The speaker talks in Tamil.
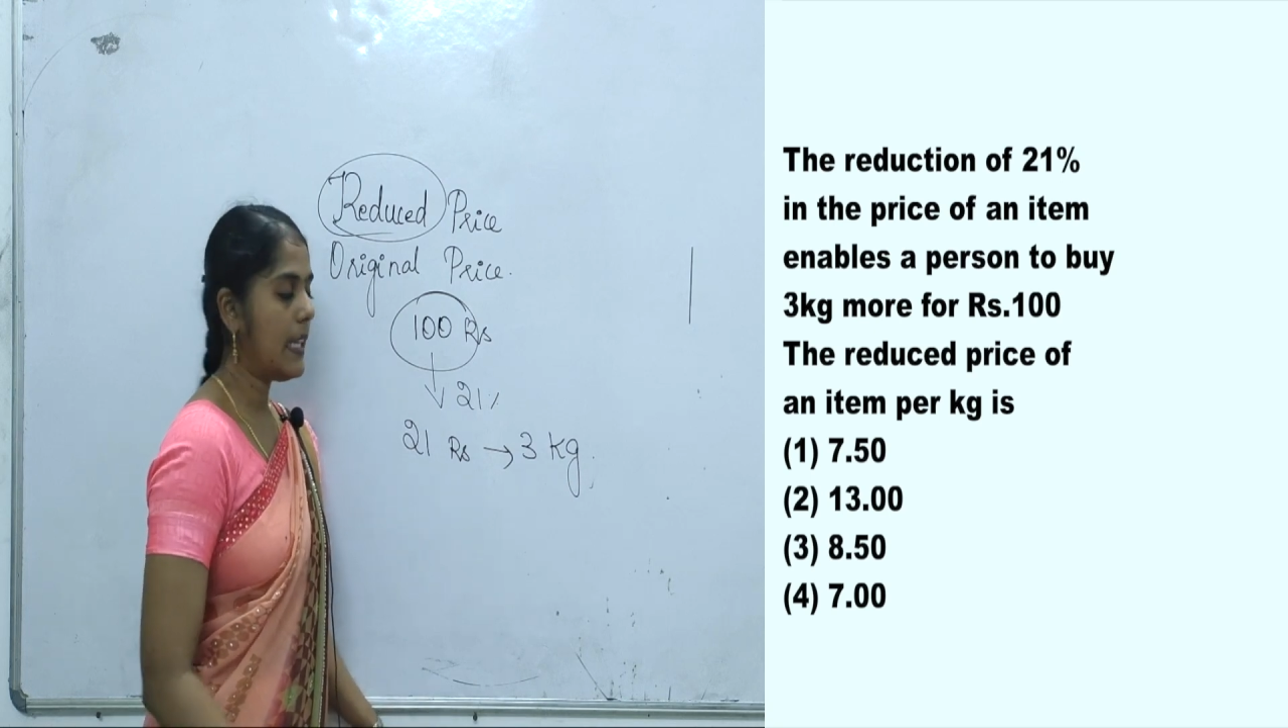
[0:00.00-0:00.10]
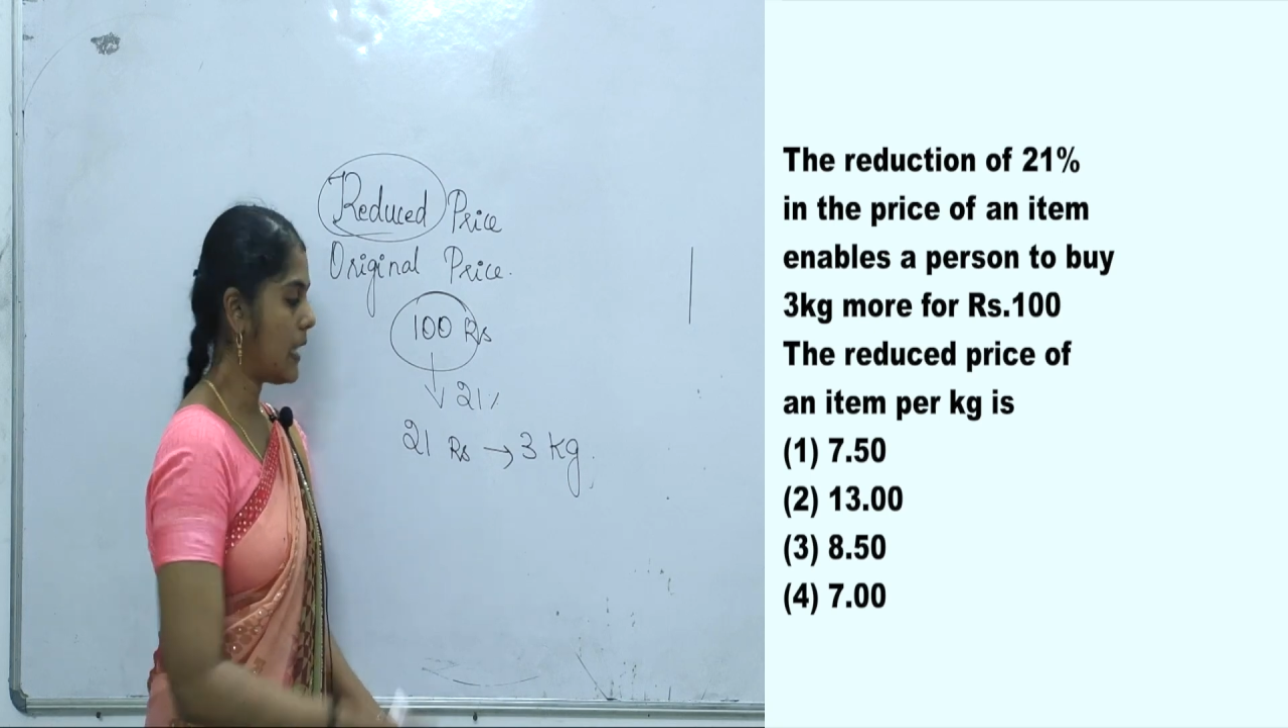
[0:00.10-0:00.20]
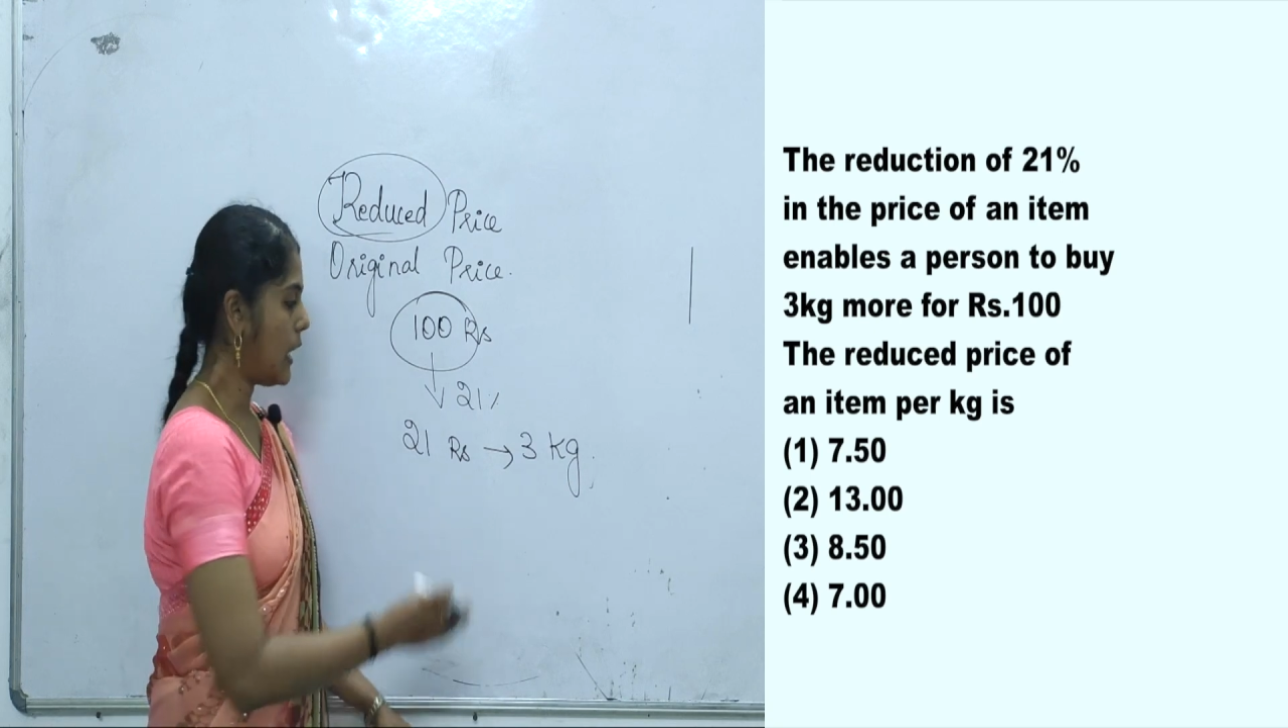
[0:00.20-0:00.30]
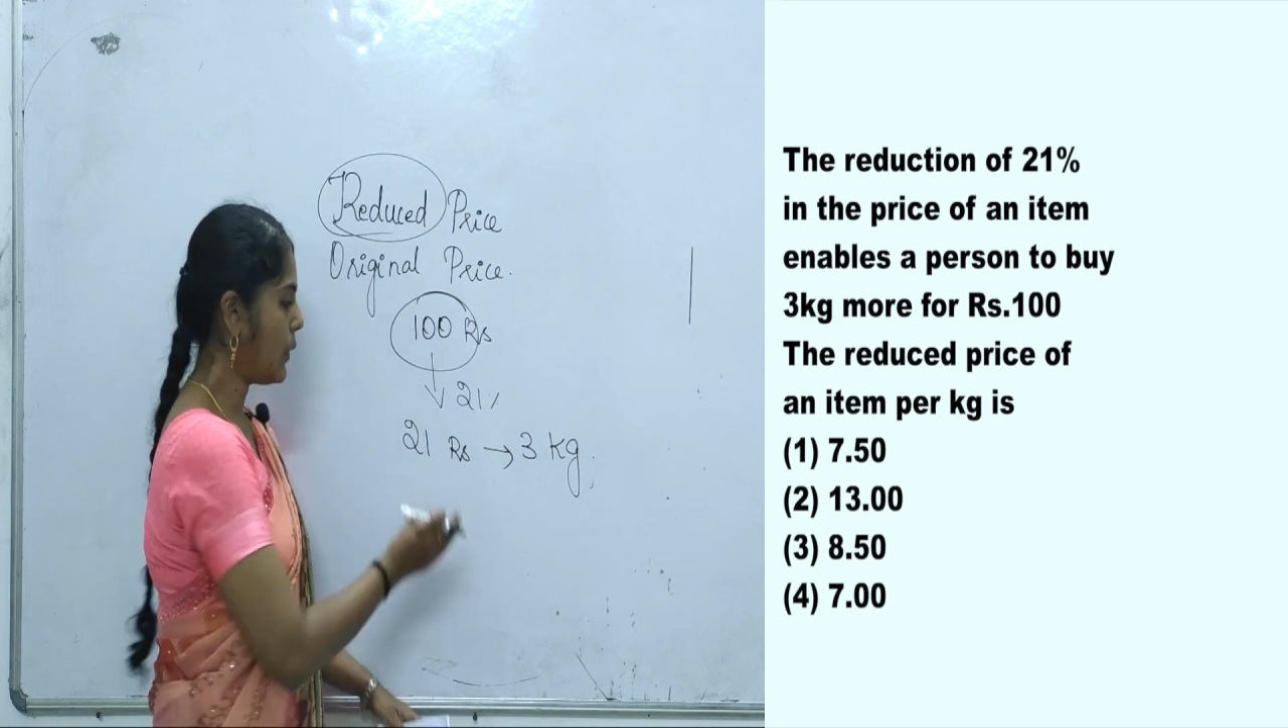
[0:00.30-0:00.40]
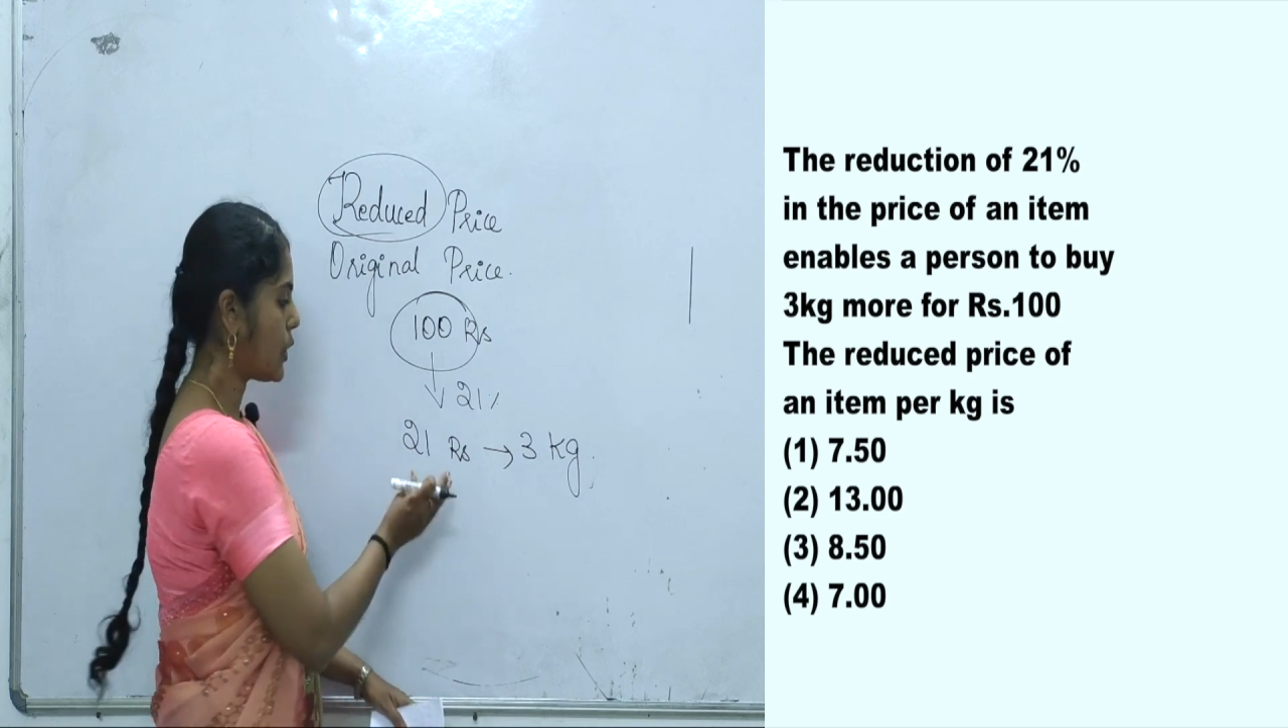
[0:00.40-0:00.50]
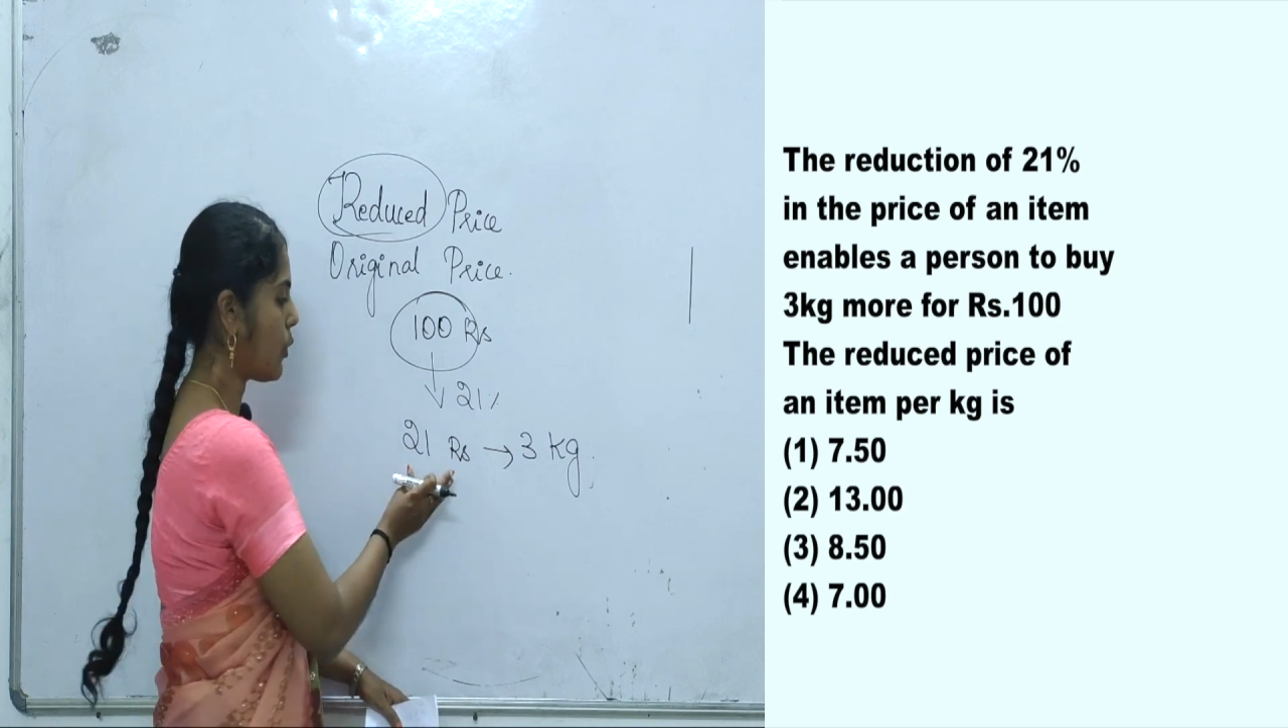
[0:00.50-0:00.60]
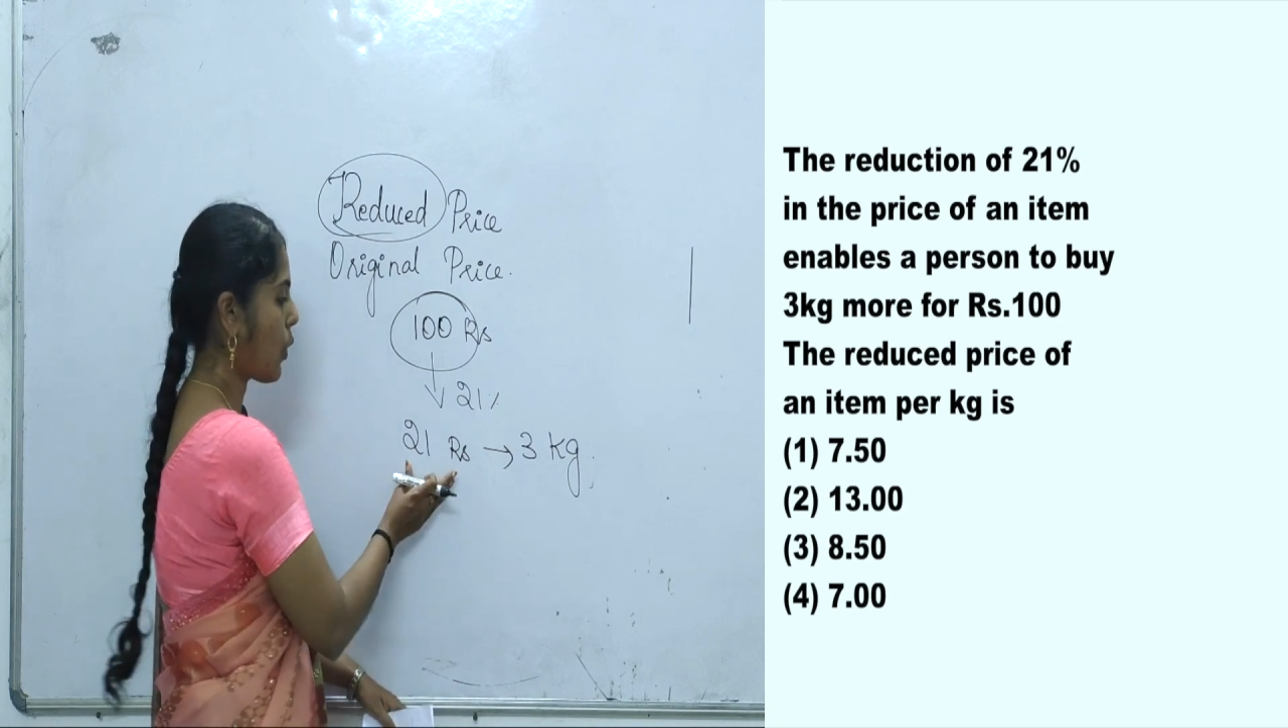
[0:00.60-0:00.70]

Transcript: இந்த இருபத்தி